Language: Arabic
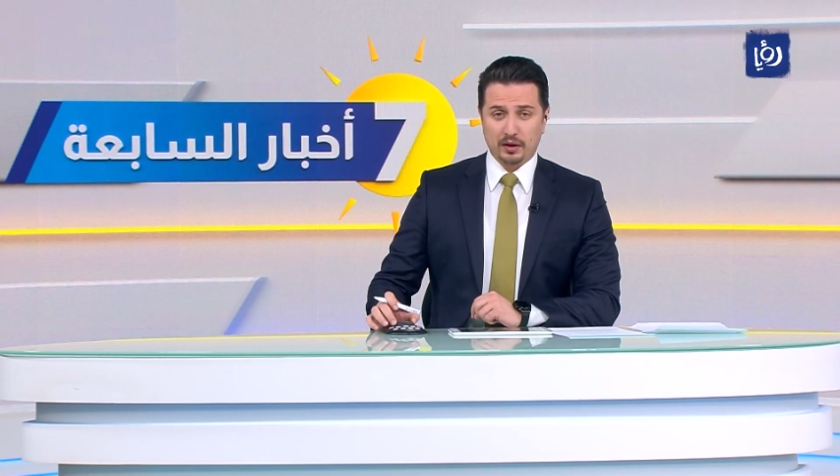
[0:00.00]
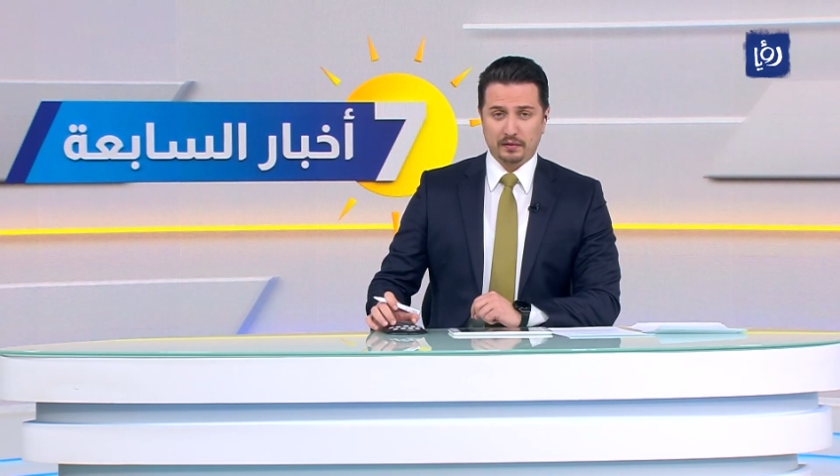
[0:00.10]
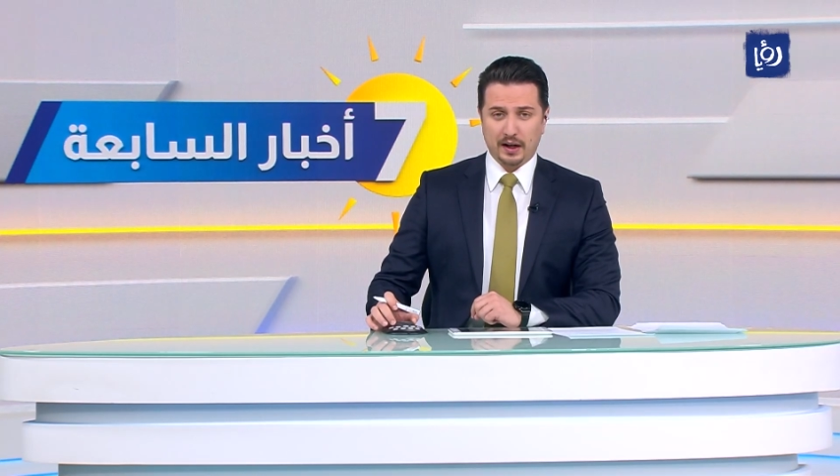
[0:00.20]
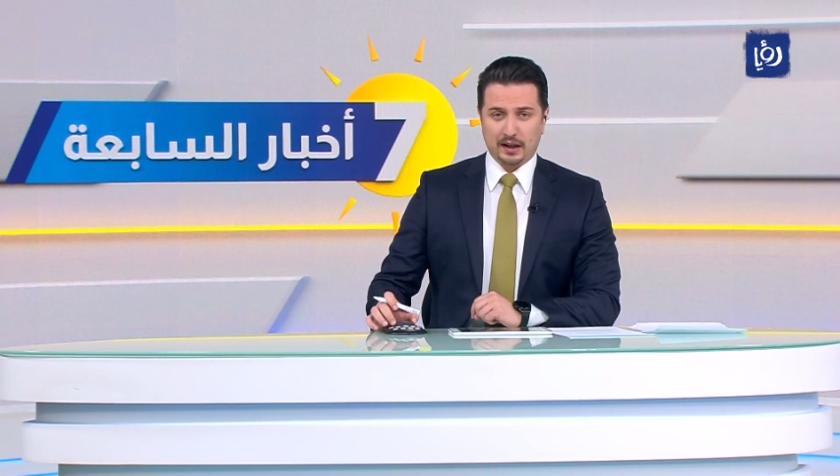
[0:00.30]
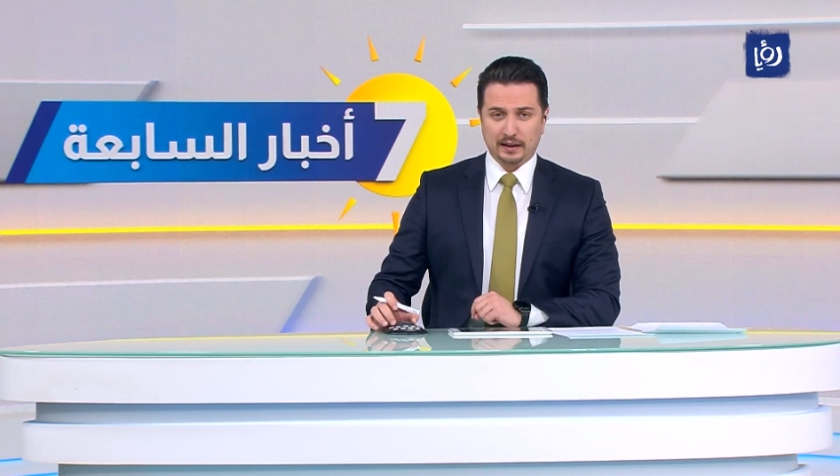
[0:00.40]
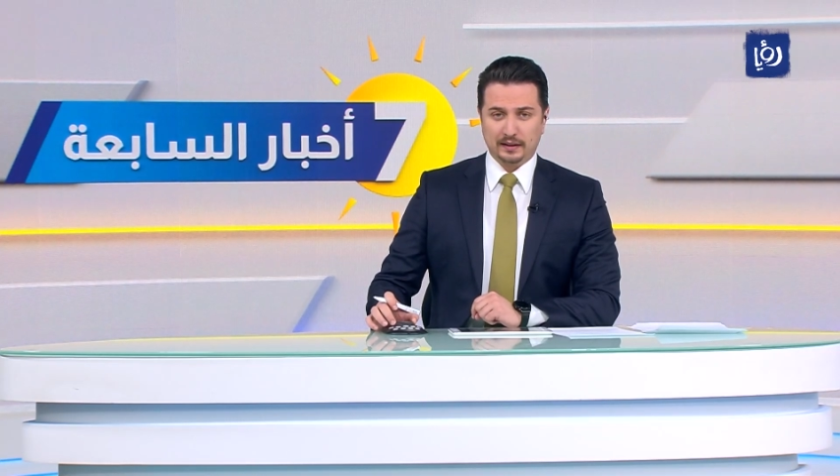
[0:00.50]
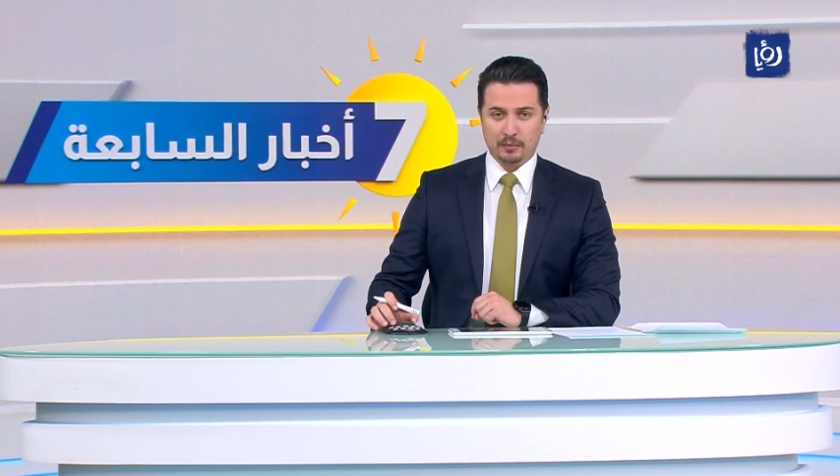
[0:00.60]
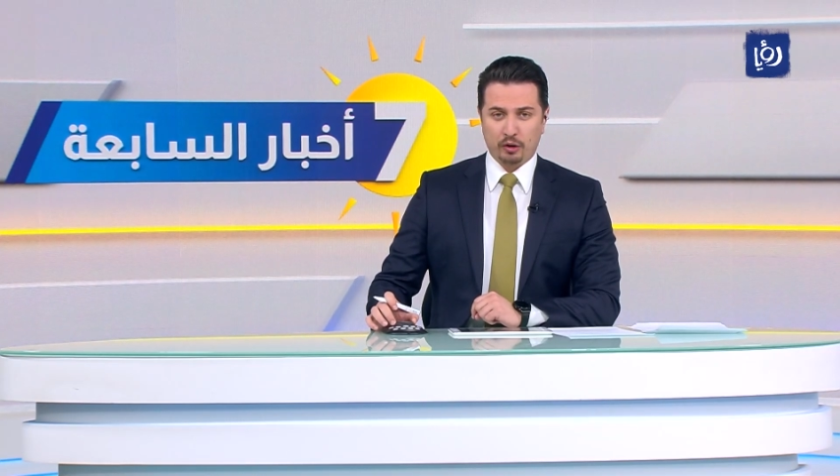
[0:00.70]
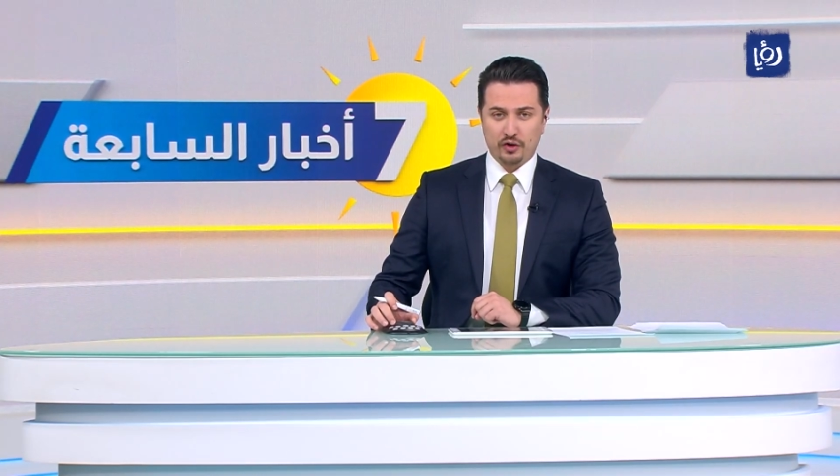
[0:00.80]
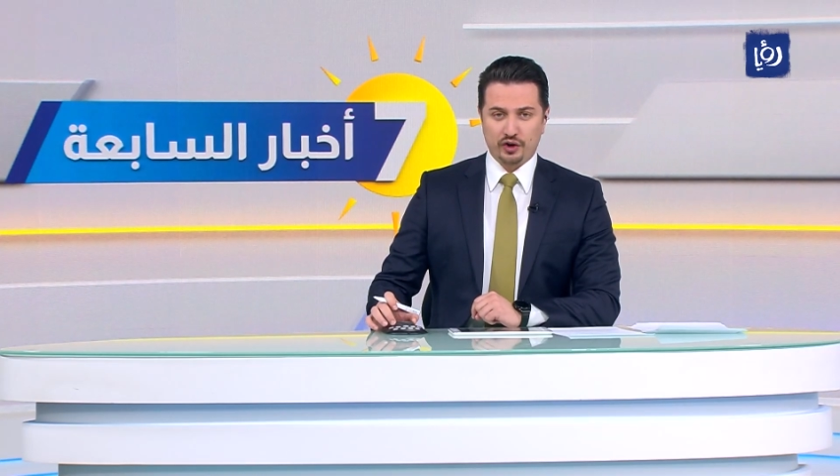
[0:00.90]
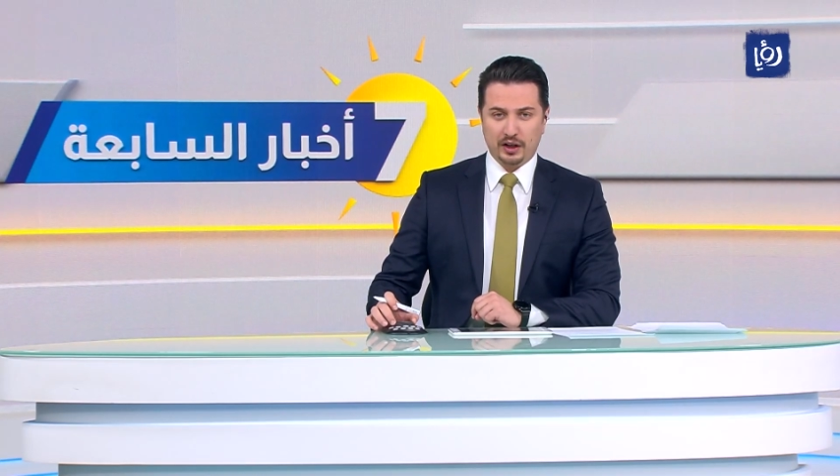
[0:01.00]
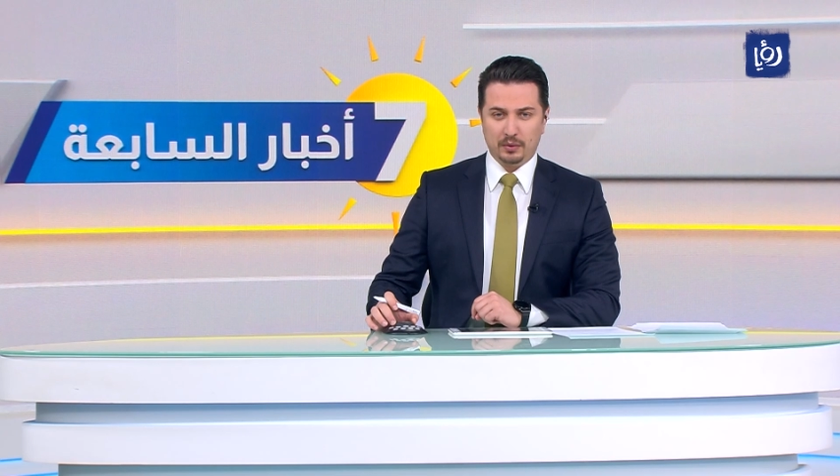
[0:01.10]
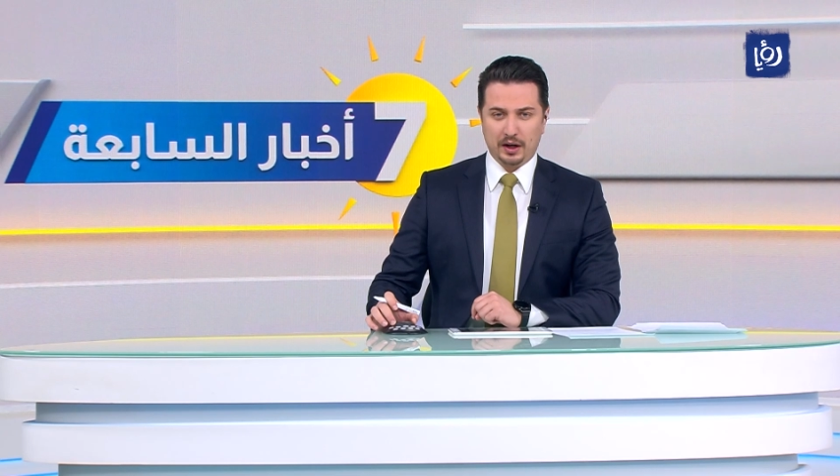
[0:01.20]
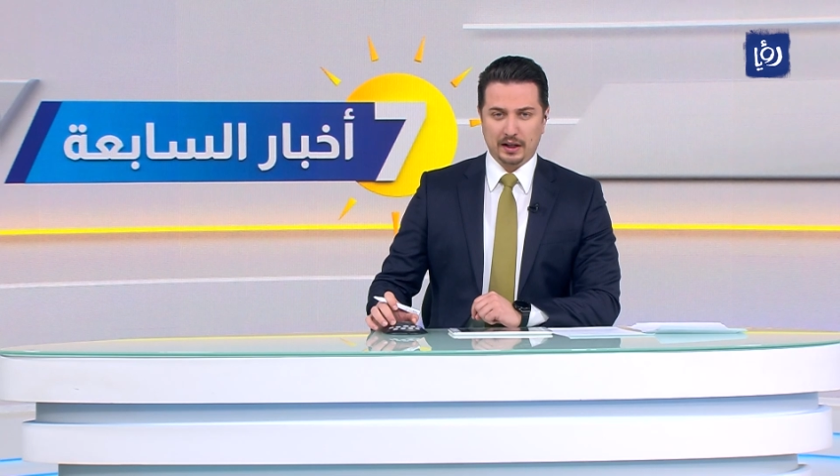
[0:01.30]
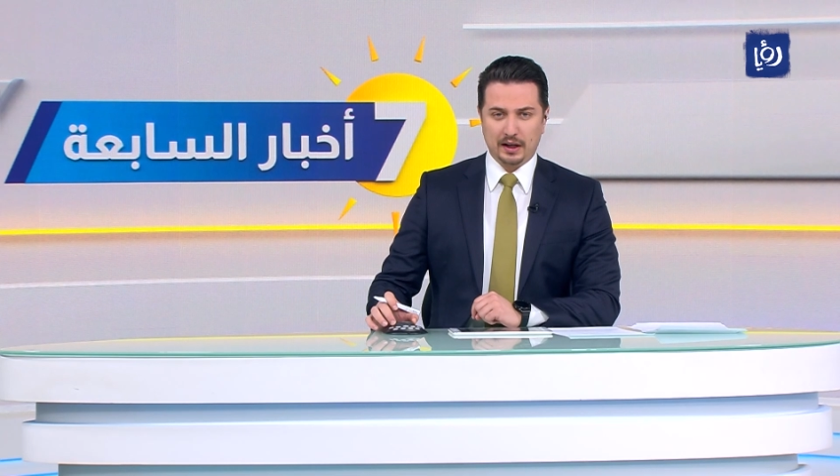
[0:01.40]
في أعداد المراجعين
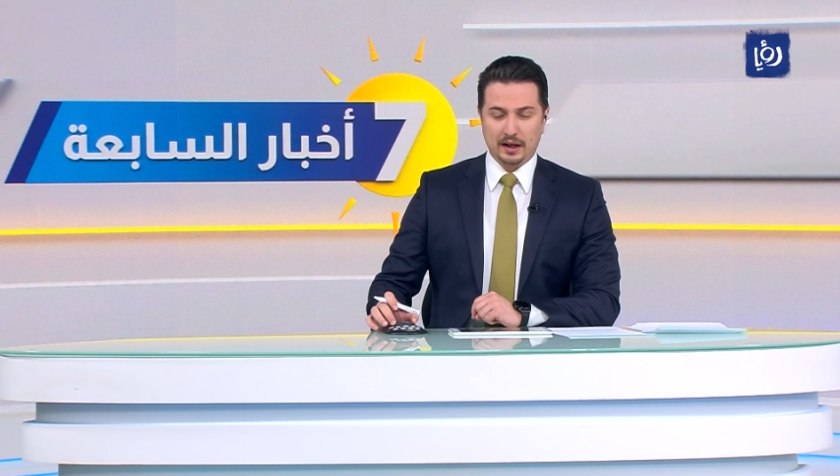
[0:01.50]
وهي